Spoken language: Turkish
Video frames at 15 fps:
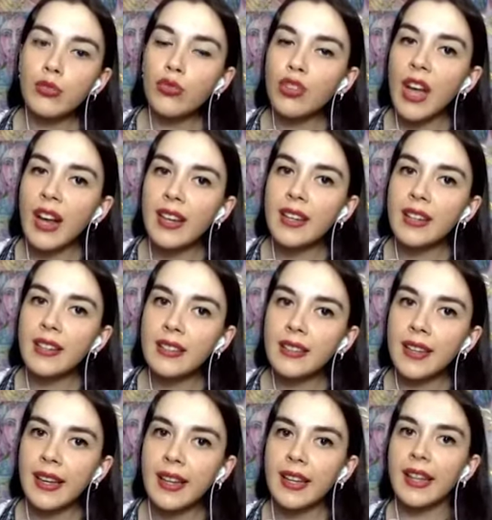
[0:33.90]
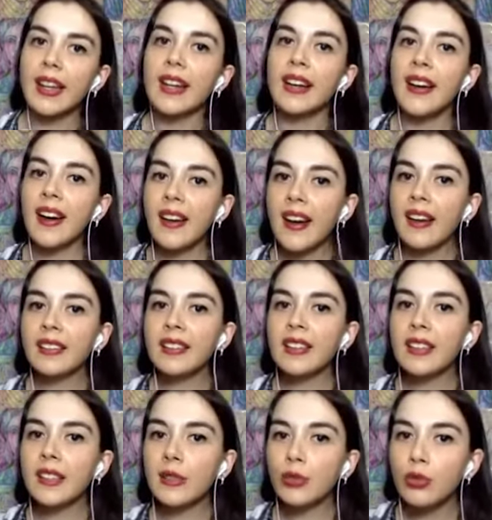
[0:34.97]
üzerlerinde
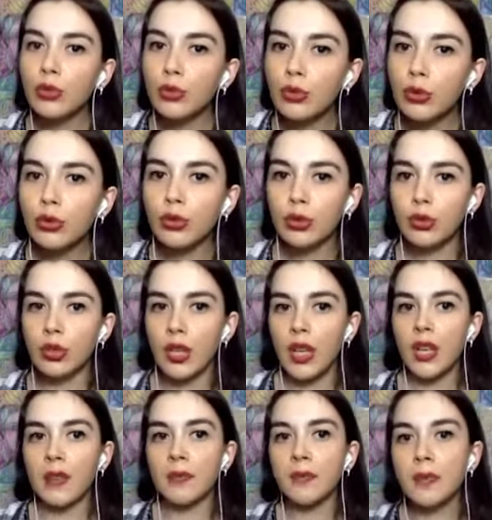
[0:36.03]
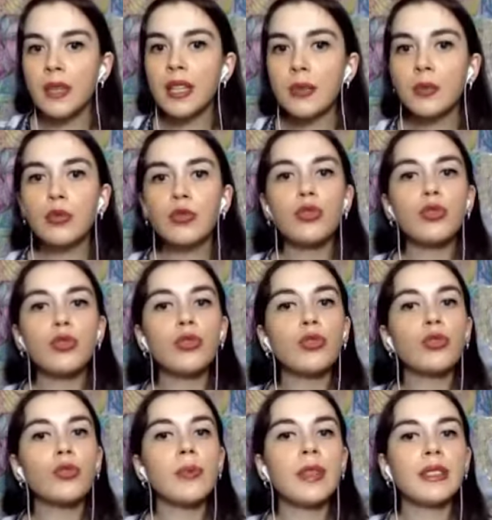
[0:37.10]
karantinayı durdurun, bir buçuk
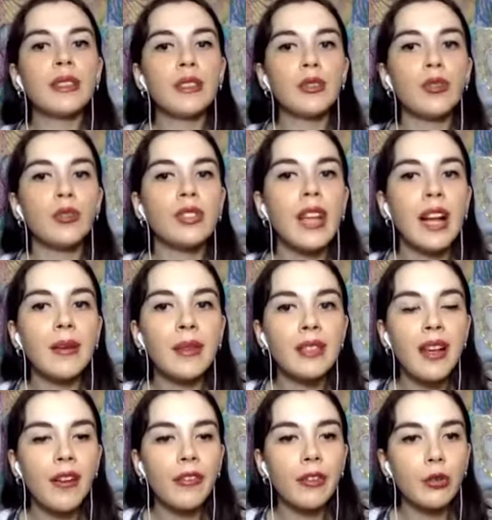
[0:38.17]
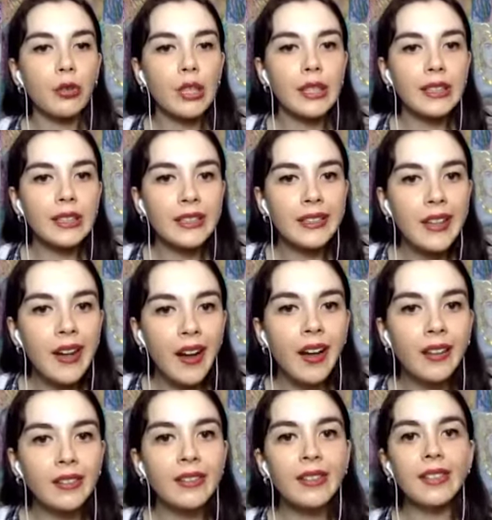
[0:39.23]
metre sosyal mesafe kuralını
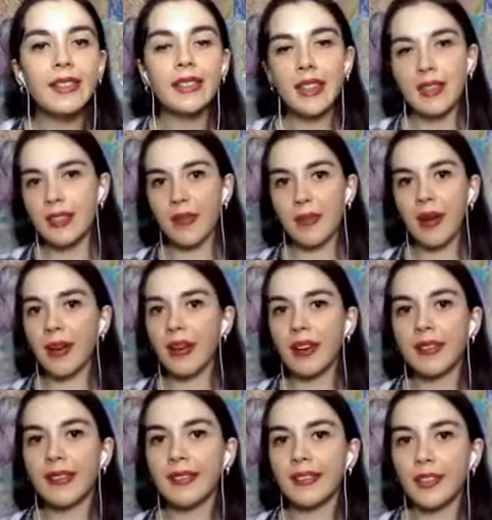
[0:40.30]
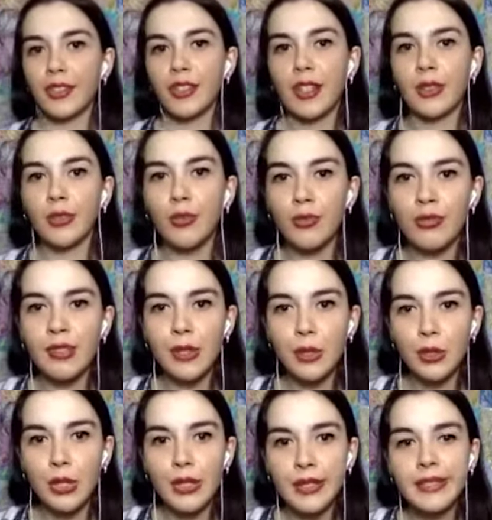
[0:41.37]
kaldırın yazan pankartlar taşıyan
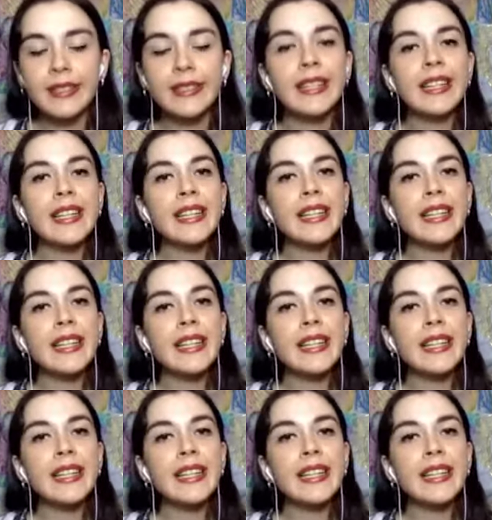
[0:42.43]
göstericilerin